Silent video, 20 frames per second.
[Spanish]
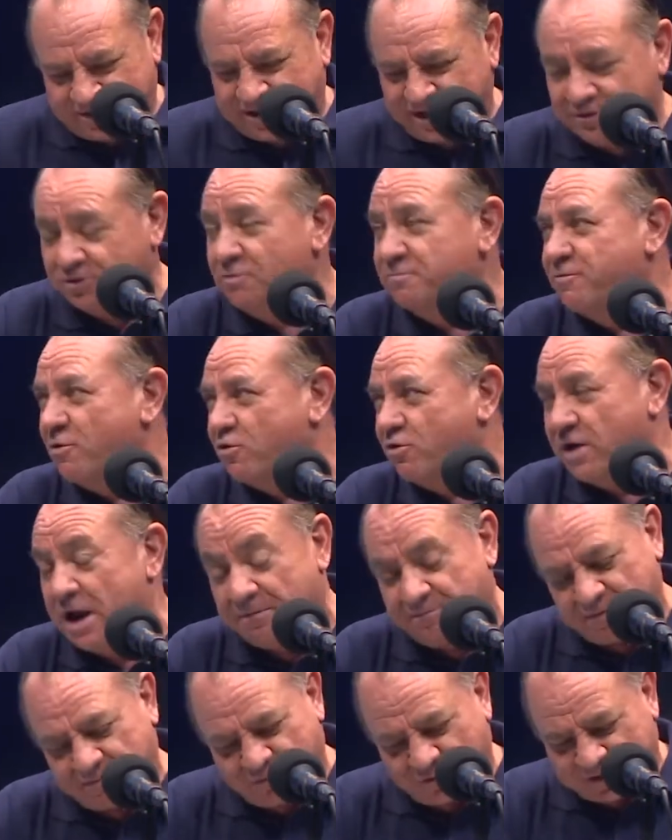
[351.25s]
quite un poco el
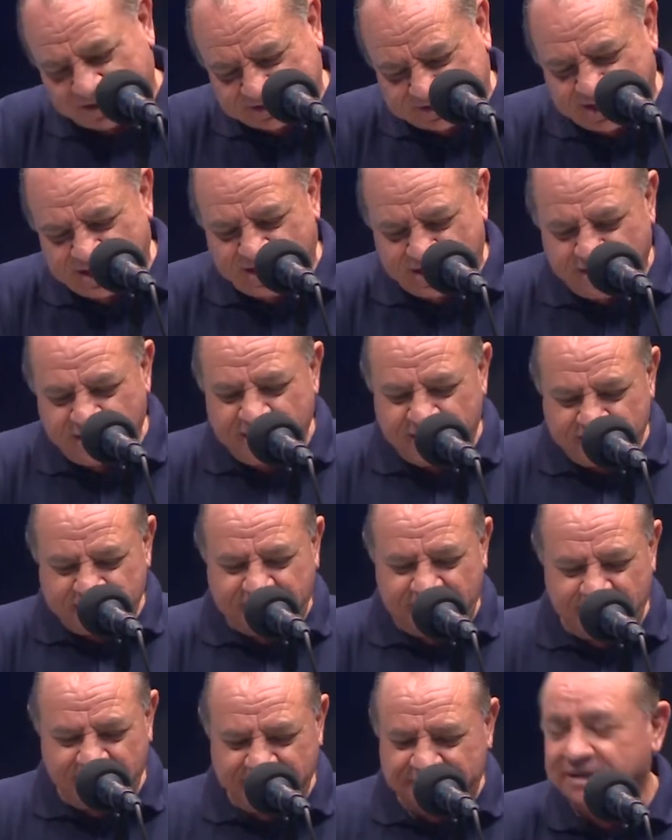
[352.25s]
hambre porque sí,
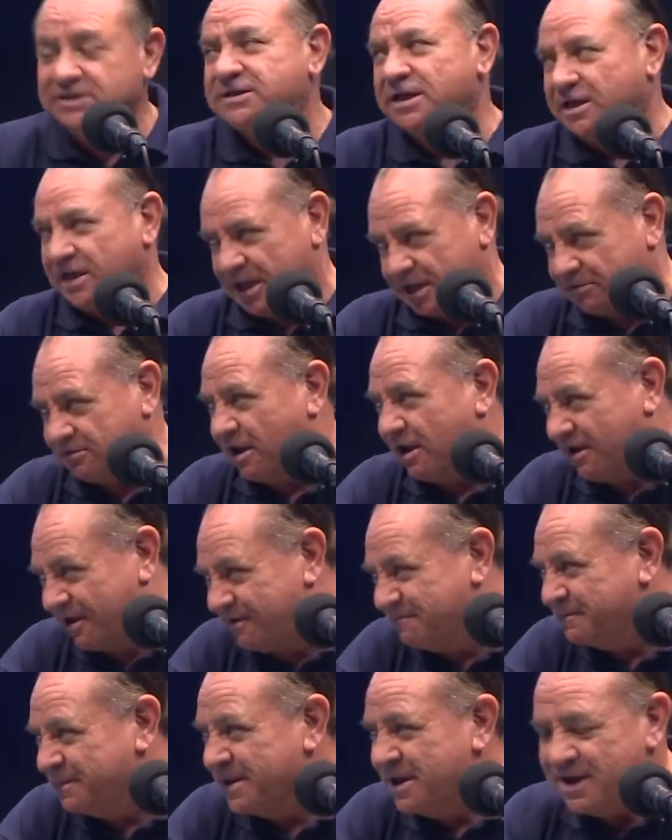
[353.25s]
sí, sí se quita.
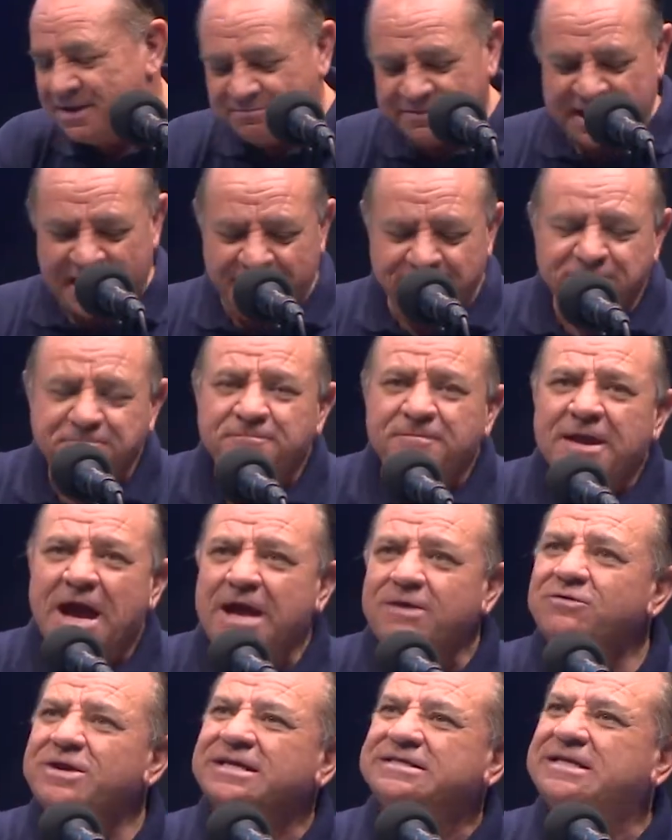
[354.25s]
¿eh? Mira,
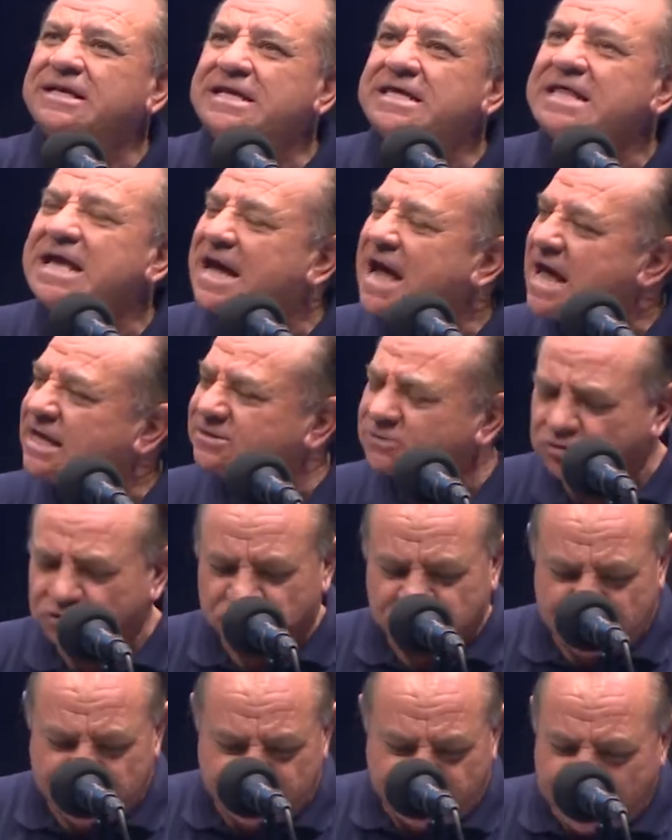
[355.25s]
hay una serie de
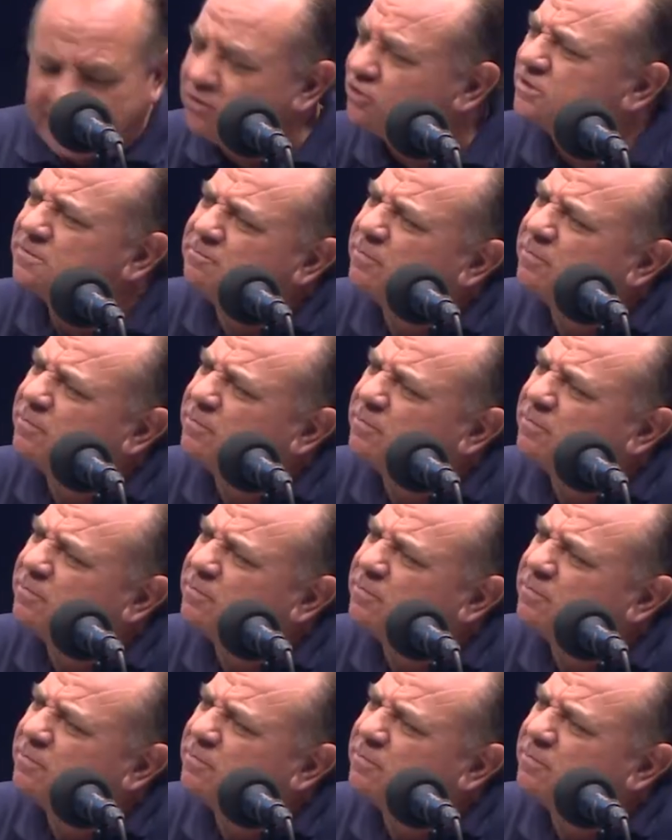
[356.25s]
gastos que no se